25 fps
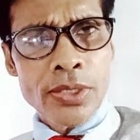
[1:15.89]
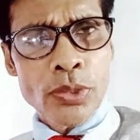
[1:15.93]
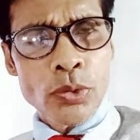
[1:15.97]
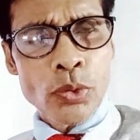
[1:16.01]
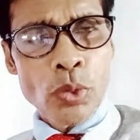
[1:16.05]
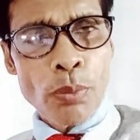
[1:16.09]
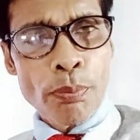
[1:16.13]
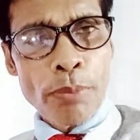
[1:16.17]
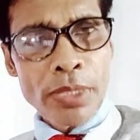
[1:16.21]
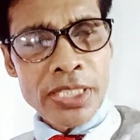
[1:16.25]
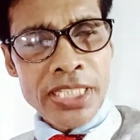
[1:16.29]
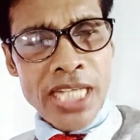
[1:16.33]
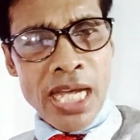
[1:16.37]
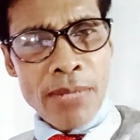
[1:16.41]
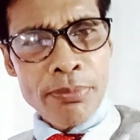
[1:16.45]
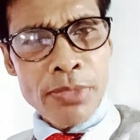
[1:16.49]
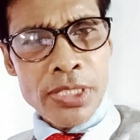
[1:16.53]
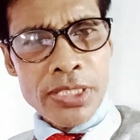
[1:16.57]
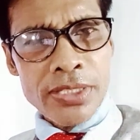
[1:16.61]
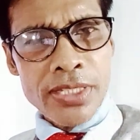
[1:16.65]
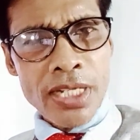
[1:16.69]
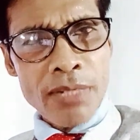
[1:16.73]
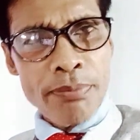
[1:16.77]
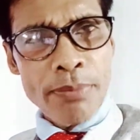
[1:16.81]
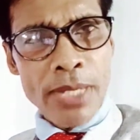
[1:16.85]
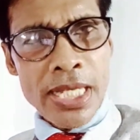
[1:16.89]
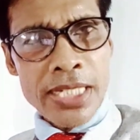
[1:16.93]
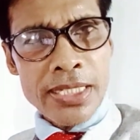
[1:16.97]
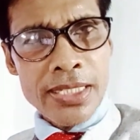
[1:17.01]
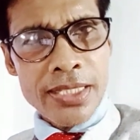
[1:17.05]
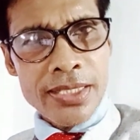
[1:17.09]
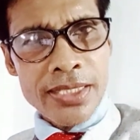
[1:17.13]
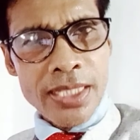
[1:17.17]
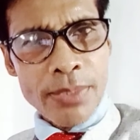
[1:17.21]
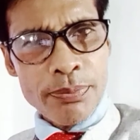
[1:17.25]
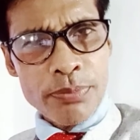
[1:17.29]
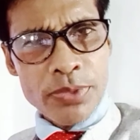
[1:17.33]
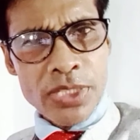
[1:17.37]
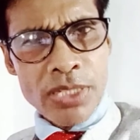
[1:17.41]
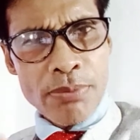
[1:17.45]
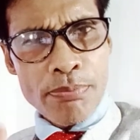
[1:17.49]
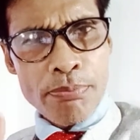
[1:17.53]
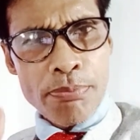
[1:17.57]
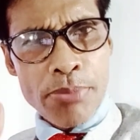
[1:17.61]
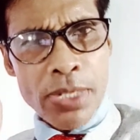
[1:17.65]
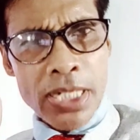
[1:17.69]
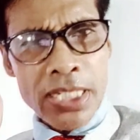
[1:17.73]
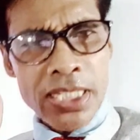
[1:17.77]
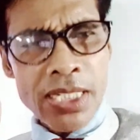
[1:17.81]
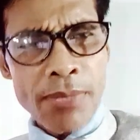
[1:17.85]
तो पंजाब नेशनल बैंक की सबसे
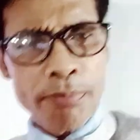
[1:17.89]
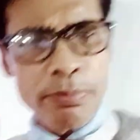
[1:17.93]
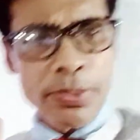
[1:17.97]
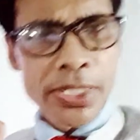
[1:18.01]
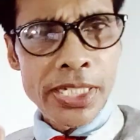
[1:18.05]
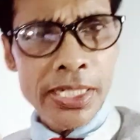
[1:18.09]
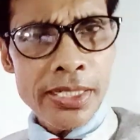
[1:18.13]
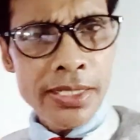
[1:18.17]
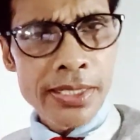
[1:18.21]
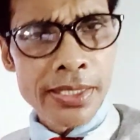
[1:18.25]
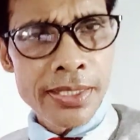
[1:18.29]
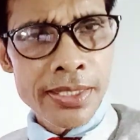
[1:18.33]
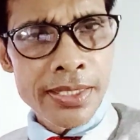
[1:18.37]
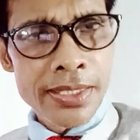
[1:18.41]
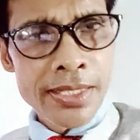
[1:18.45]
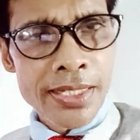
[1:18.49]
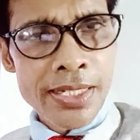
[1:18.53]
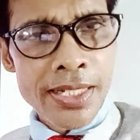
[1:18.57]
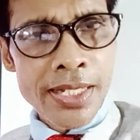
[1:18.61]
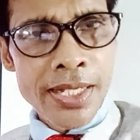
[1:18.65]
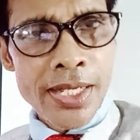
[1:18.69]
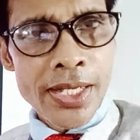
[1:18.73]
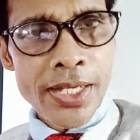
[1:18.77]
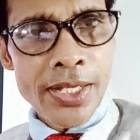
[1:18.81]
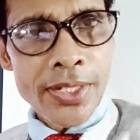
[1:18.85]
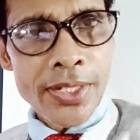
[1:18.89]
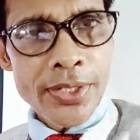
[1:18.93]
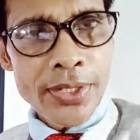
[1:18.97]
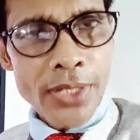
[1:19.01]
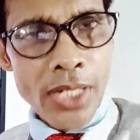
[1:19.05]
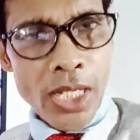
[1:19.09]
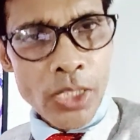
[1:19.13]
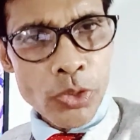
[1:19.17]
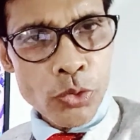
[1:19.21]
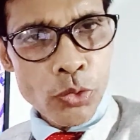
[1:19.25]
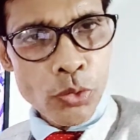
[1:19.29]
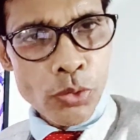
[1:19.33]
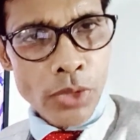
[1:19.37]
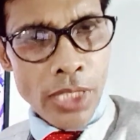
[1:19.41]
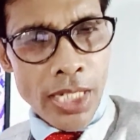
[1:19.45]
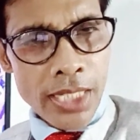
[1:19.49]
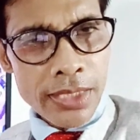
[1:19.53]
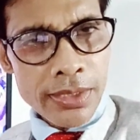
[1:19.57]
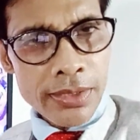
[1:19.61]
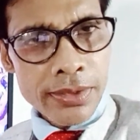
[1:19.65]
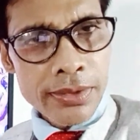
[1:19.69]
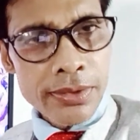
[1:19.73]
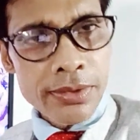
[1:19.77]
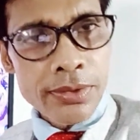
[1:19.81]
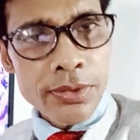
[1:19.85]
बड़ी अपडेट रातों
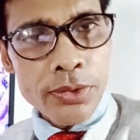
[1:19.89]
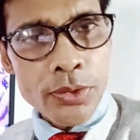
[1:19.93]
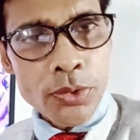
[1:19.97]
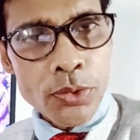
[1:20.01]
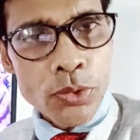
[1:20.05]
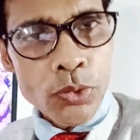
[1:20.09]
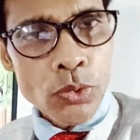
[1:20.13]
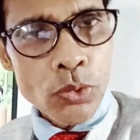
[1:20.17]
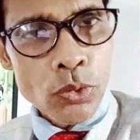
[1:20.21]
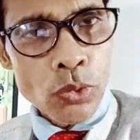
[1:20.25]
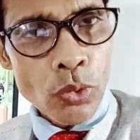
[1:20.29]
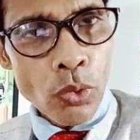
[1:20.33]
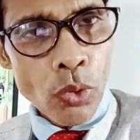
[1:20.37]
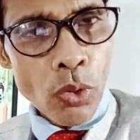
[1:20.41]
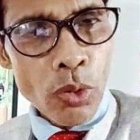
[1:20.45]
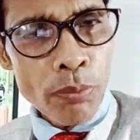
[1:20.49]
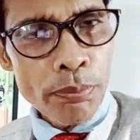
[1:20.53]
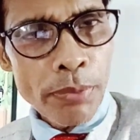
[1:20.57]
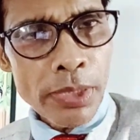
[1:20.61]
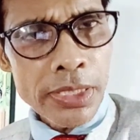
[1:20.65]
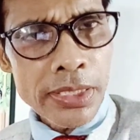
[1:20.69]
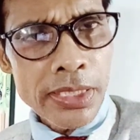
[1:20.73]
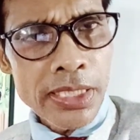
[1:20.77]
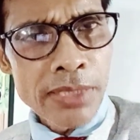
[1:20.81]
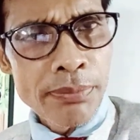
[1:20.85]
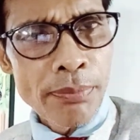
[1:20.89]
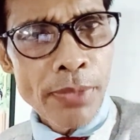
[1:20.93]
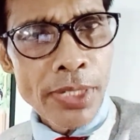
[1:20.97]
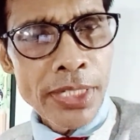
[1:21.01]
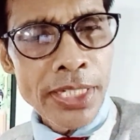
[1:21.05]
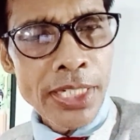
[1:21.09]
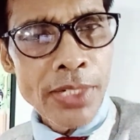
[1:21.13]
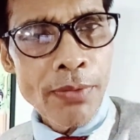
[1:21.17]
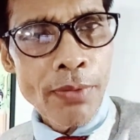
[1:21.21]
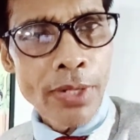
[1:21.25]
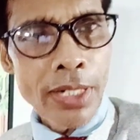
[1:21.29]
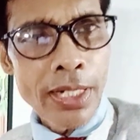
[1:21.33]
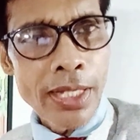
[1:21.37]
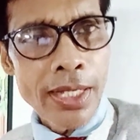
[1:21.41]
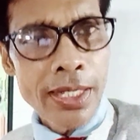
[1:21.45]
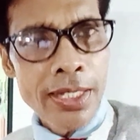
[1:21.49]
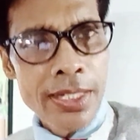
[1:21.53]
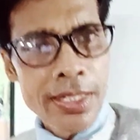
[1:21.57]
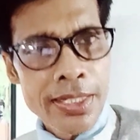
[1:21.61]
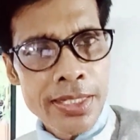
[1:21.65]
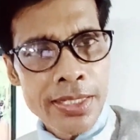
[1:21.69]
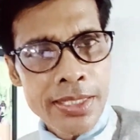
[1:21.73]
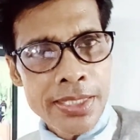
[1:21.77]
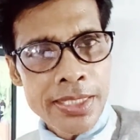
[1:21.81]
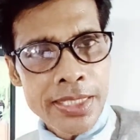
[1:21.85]
रात करोड़पति बनने वाला
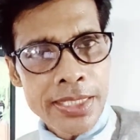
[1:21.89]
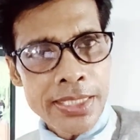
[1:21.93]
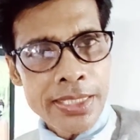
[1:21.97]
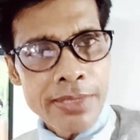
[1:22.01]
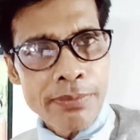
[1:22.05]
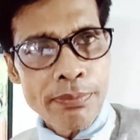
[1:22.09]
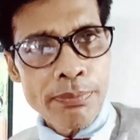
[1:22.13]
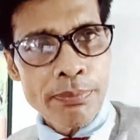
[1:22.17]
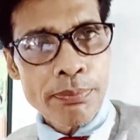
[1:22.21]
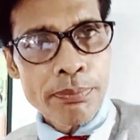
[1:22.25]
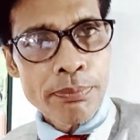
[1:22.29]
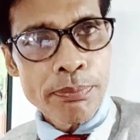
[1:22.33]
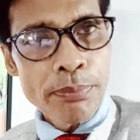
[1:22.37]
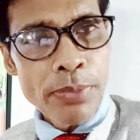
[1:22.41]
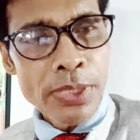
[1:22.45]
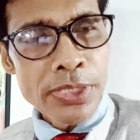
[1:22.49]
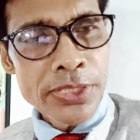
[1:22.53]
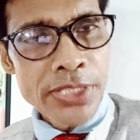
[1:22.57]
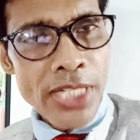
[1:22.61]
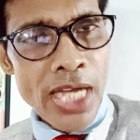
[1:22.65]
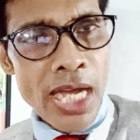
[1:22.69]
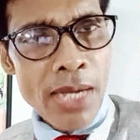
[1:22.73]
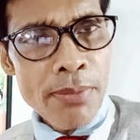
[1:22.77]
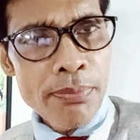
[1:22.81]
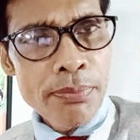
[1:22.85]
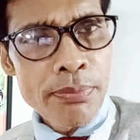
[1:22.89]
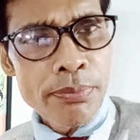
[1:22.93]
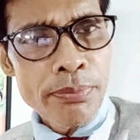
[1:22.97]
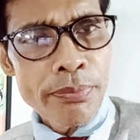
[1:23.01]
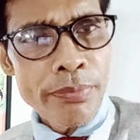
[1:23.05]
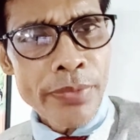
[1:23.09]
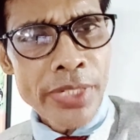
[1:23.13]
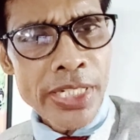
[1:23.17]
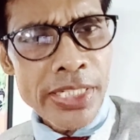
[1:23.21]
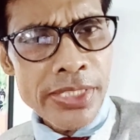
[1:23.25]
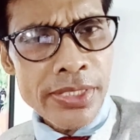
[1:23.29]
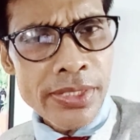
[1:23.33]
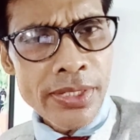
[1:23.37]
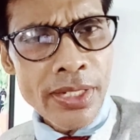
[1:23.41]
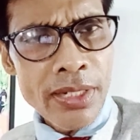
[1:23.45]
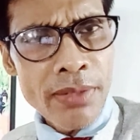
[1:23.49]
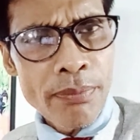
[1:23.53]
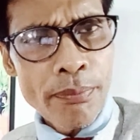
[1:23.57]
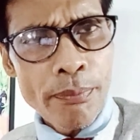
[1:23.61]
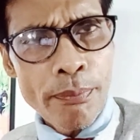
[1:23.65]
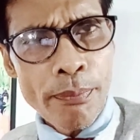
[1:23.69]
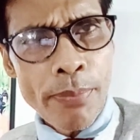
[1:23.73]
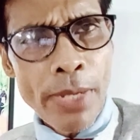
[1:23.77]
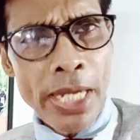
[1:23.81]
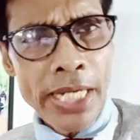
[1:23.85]
पंजाब नेशनल
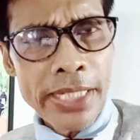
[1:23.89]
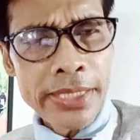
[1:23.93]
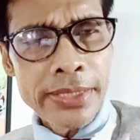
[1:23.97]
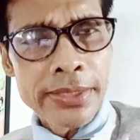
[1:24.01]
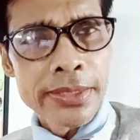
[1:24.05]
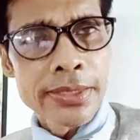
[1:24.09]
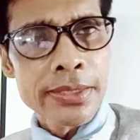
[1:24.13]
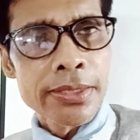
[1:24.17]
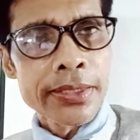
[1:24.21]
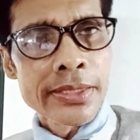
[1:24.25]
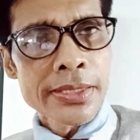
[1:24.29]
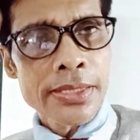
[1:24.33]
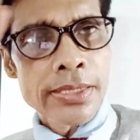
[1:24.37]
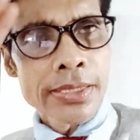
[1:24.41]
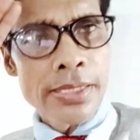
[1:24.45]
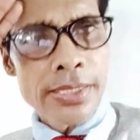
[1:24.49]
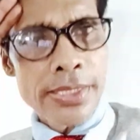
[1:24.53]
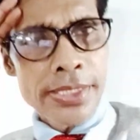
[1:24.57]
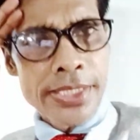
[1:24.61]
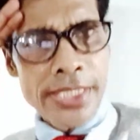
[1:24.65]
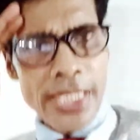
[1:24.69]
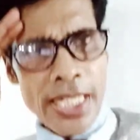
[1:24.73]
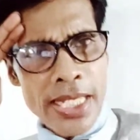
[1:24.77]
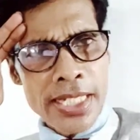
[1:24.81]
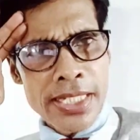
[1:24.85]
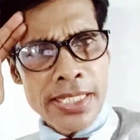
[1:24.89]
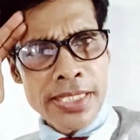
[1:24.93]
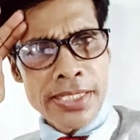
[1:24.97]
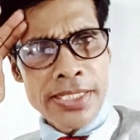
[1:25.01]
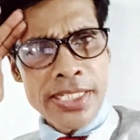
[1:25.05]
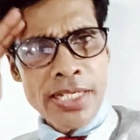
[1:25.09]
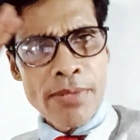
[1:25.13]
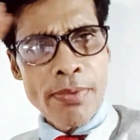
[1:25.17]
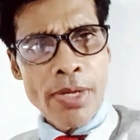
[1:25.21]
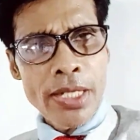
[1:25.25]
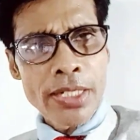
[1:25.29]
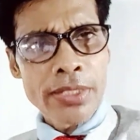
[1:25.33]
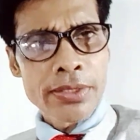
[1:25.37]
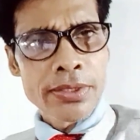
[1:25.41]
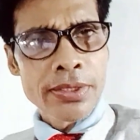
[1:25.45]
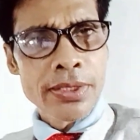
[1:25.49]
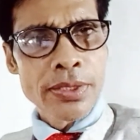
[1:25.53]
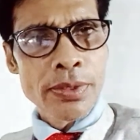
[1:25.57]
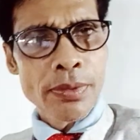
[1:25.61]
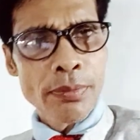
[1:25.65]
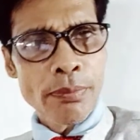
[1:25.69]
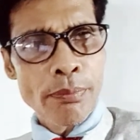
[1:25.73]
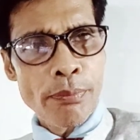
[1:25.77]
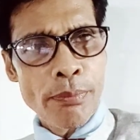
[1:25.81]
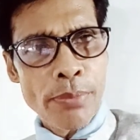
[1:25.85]
बैंक जय हिंद जय भारत
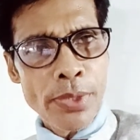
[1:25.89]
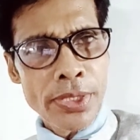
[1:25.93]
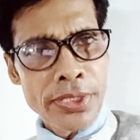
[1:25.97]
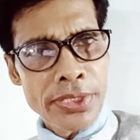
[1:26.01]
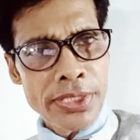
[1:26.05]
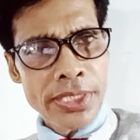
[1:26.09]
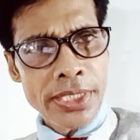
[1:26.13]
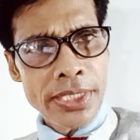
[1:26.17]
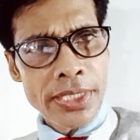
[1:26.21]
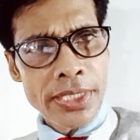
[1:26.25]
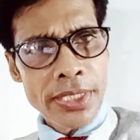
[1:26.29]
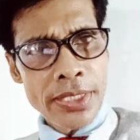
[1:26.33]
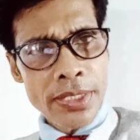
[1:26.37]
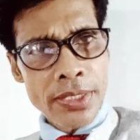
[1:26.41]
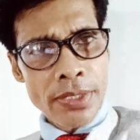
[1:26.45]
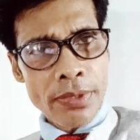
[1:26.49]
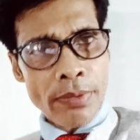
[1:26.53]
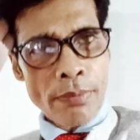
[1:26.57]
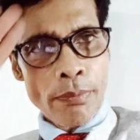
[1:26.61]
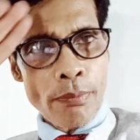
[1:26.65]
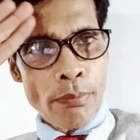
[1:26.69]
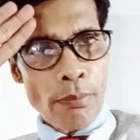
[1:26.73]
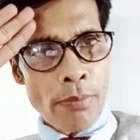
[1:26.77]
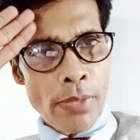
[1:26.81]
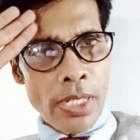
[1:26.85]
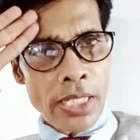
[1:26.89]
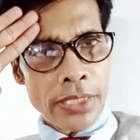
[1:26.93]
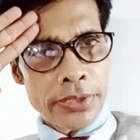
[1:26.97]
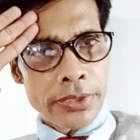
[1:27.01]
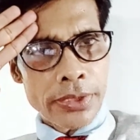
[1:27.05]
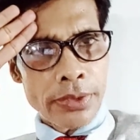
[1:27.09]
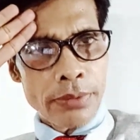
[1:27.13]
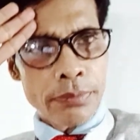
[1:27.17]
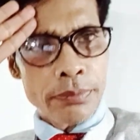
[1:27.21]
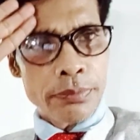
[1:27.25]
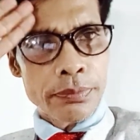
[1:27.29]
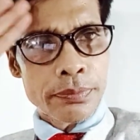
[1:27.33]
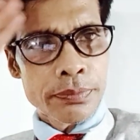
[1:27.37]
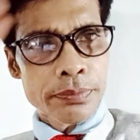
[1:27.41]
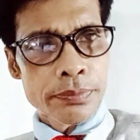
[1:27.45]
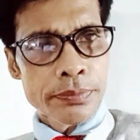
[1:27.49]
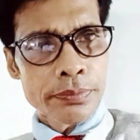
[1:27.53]
वंदे मातरम